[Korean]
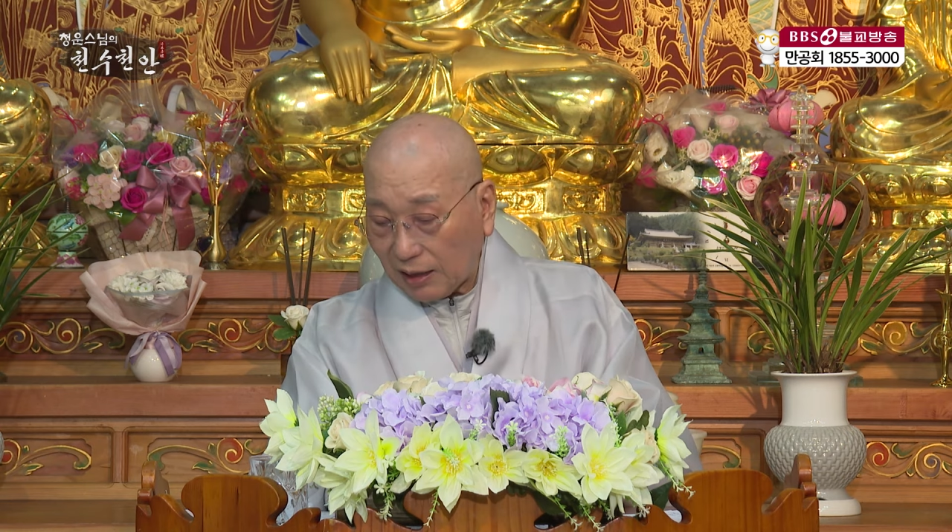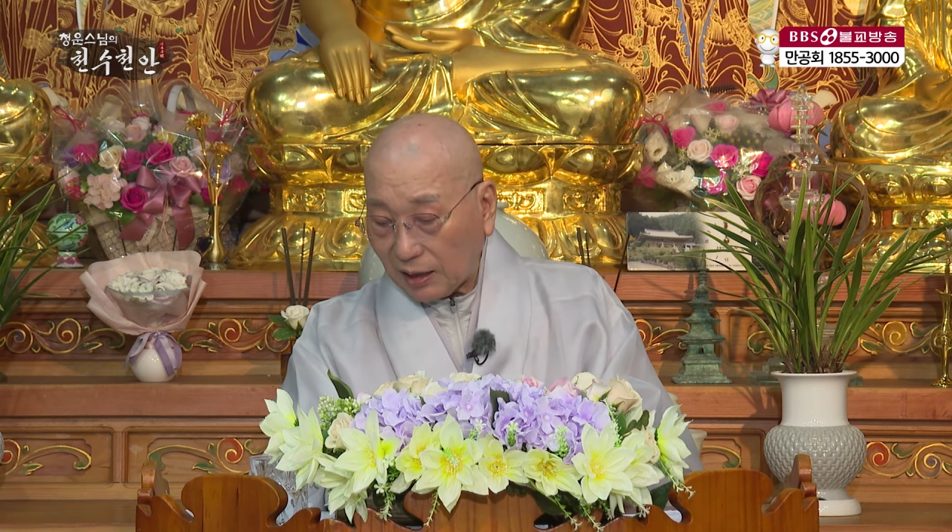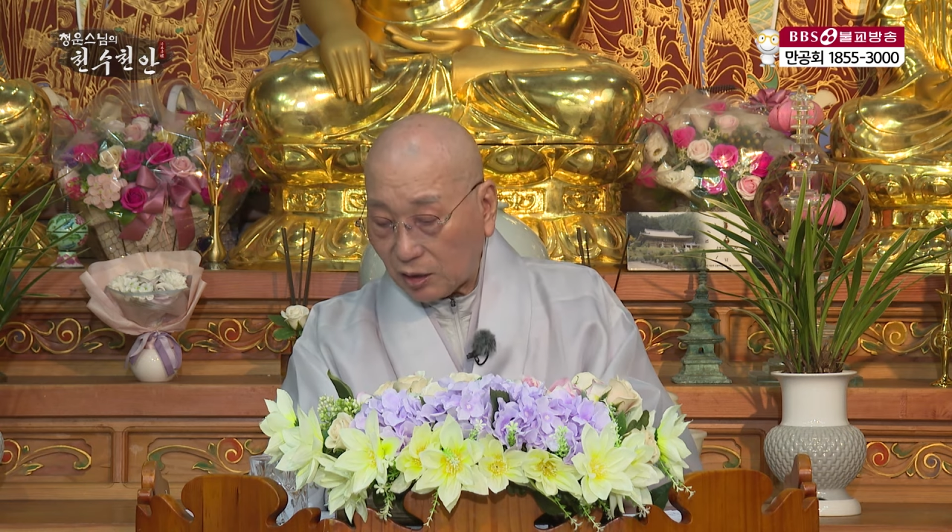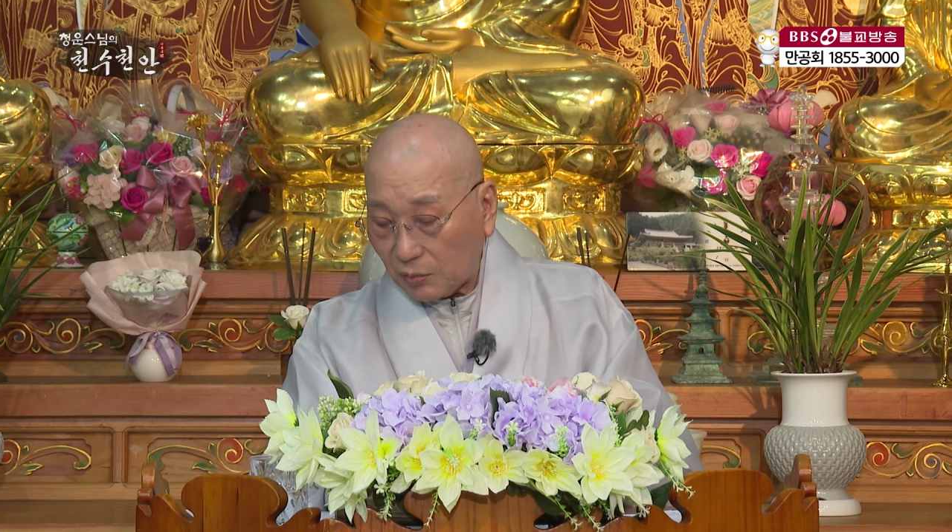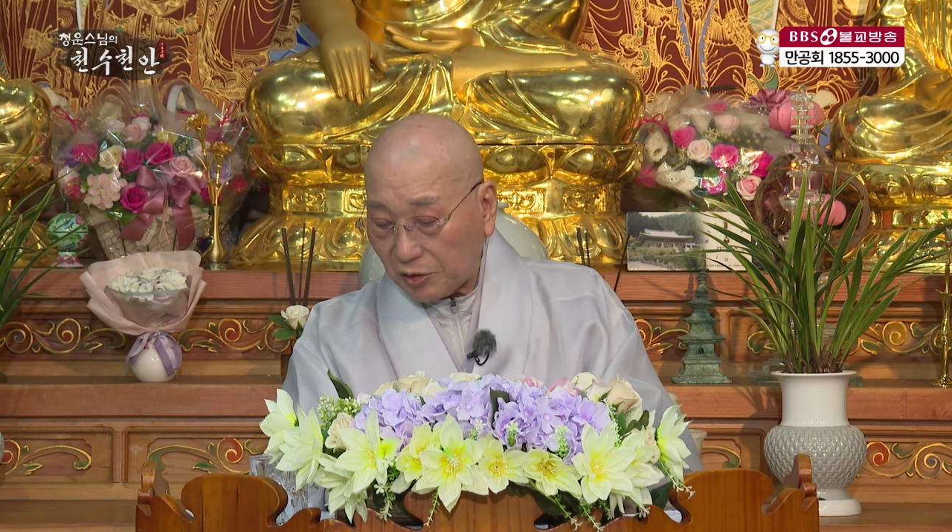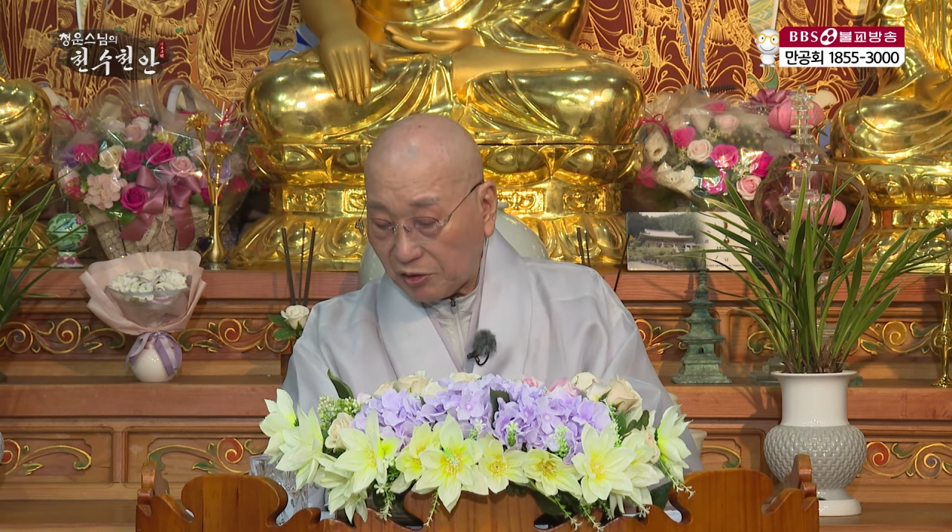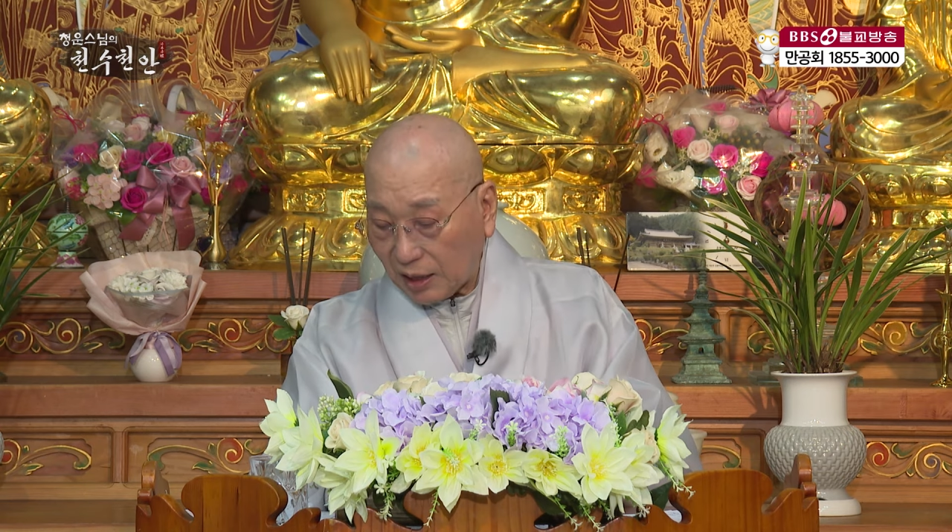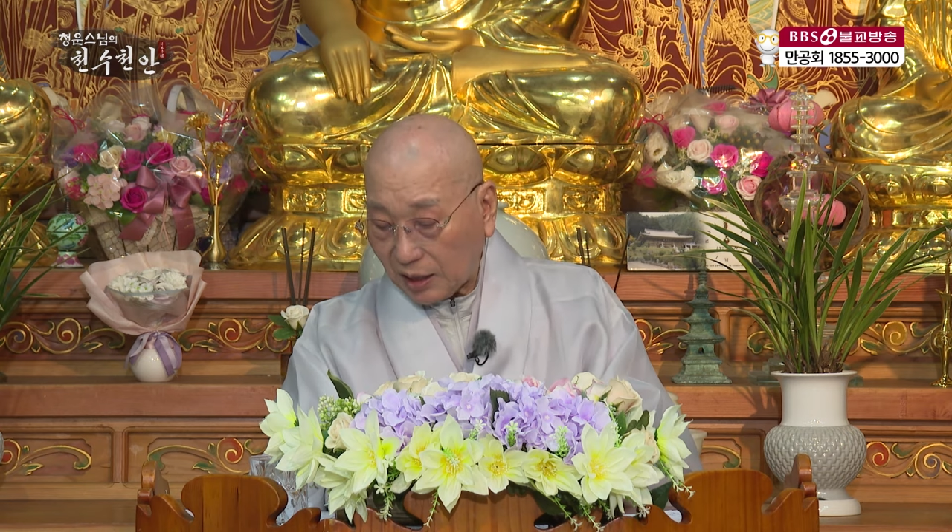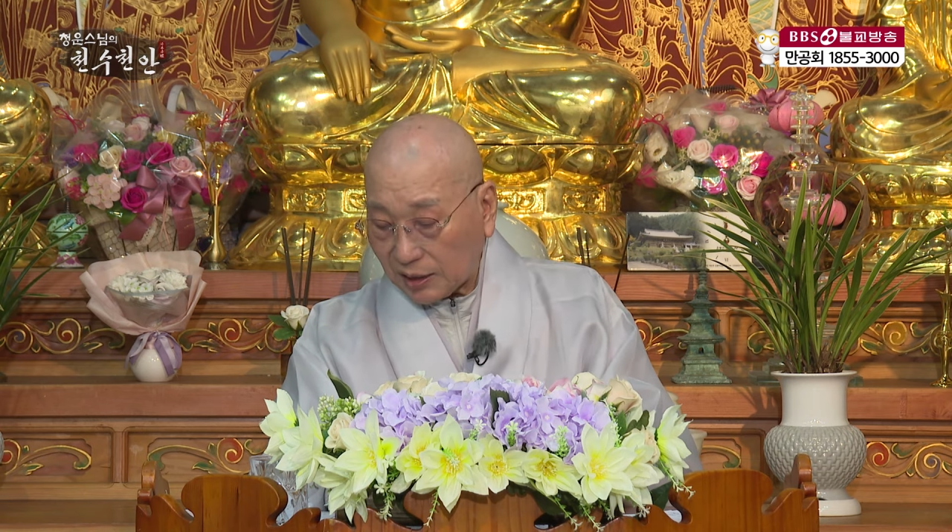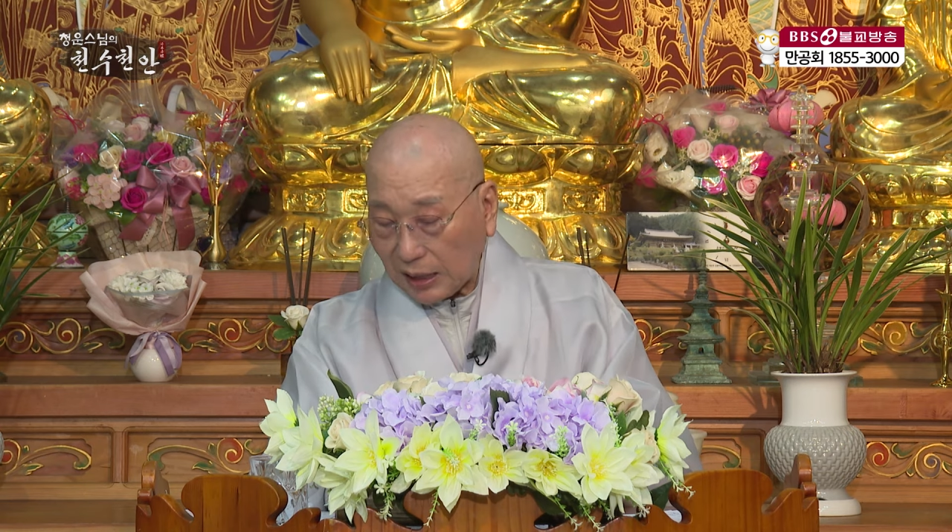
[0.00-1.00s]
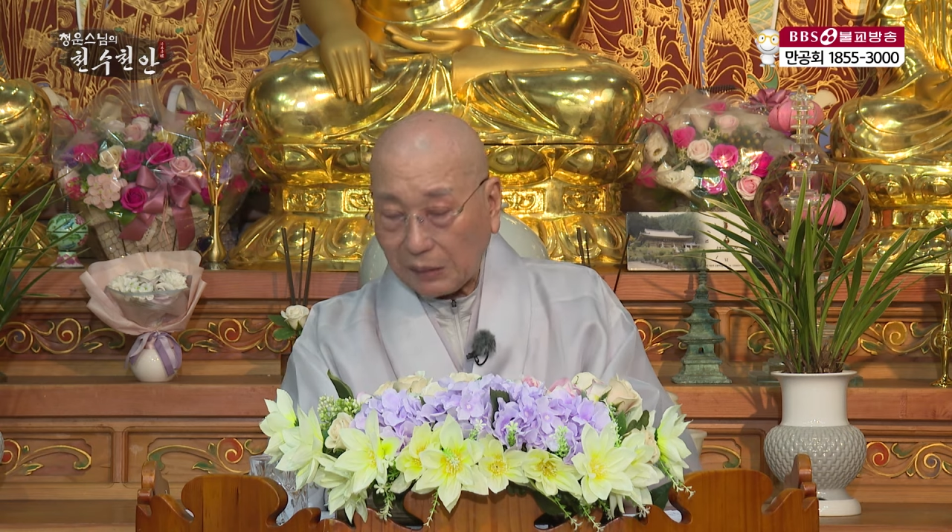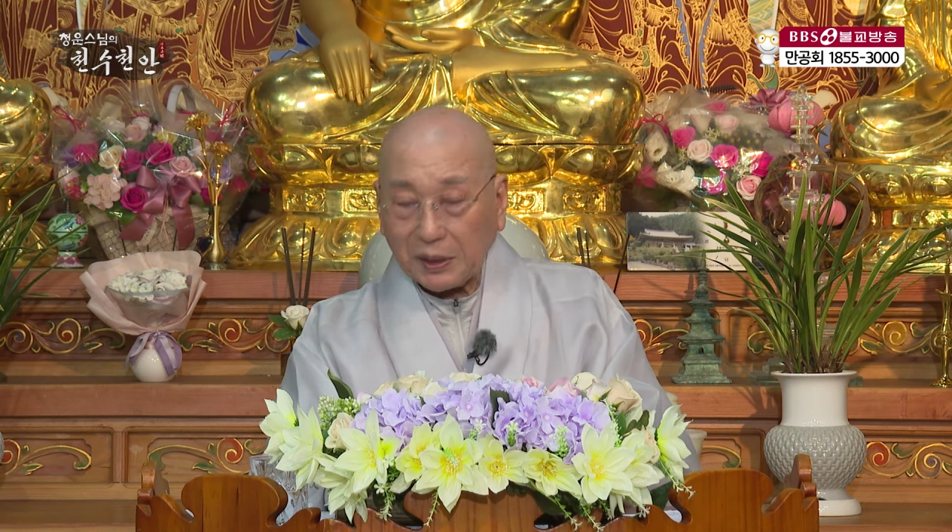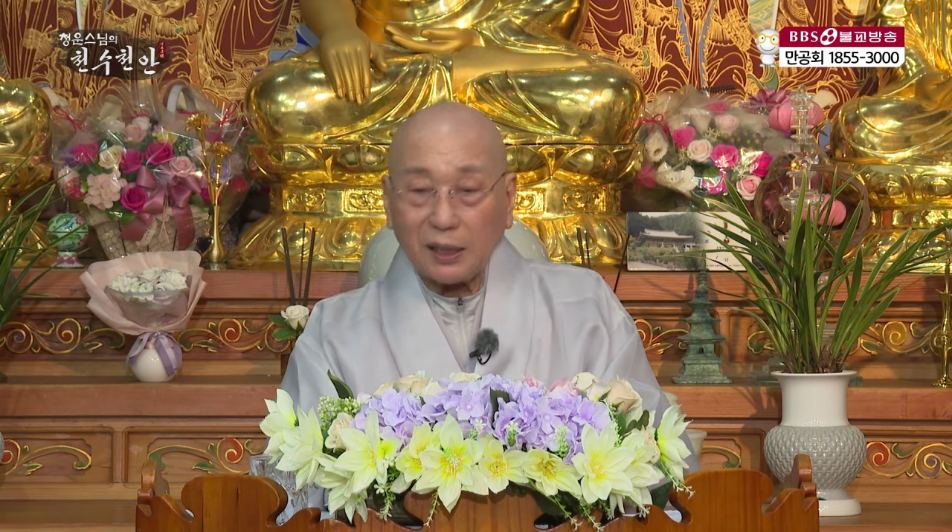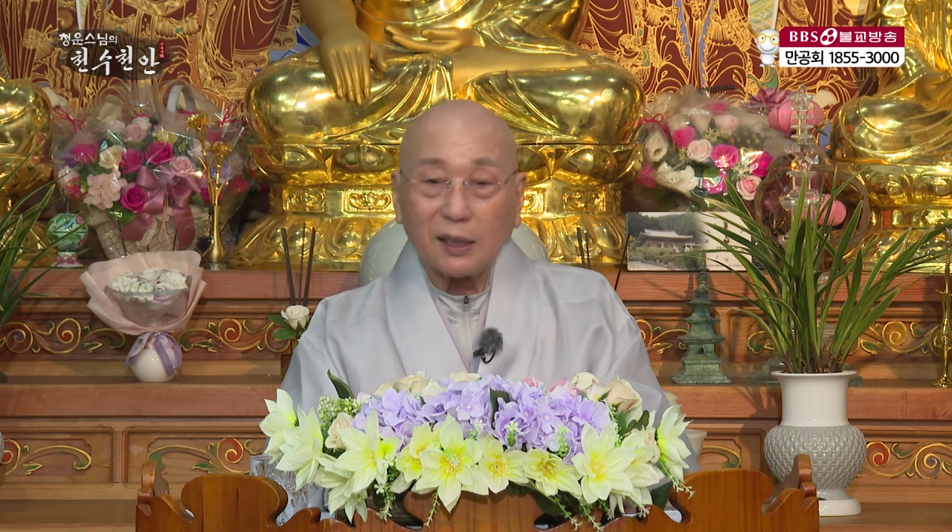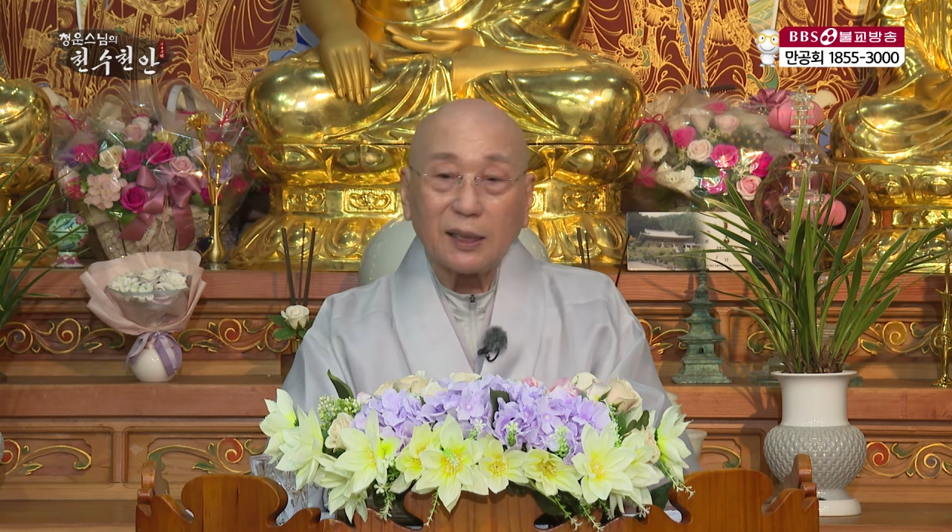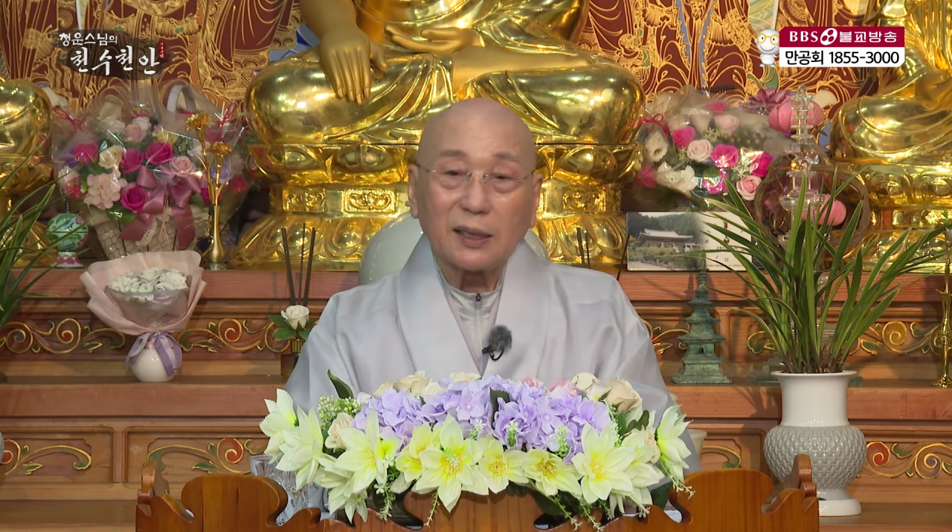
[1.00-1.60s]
하는 여물이라고 하는 사람이